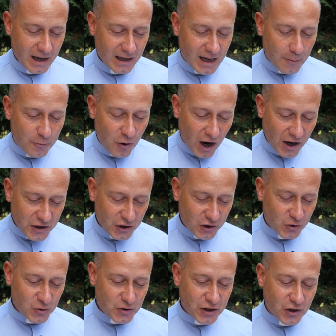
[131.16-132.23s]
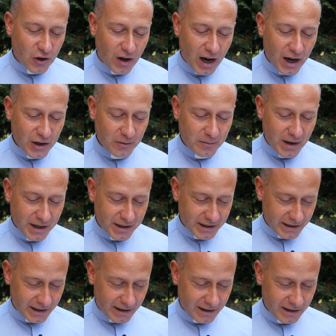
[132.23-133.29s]
Kapłani, którzy kochają
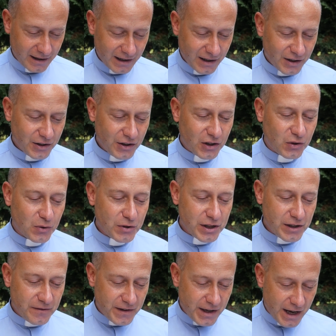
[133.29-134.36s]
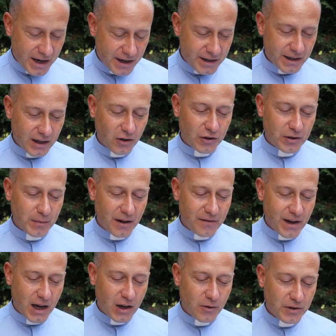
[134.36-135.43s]
Maryję i którzy wiernie
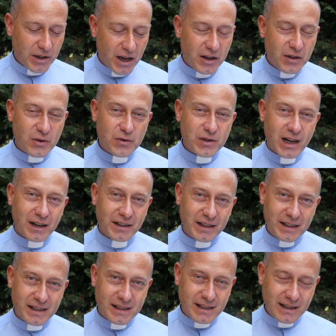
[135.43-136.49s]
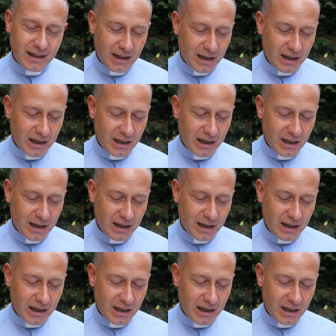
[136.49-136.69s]
odmawiają jej różaniec,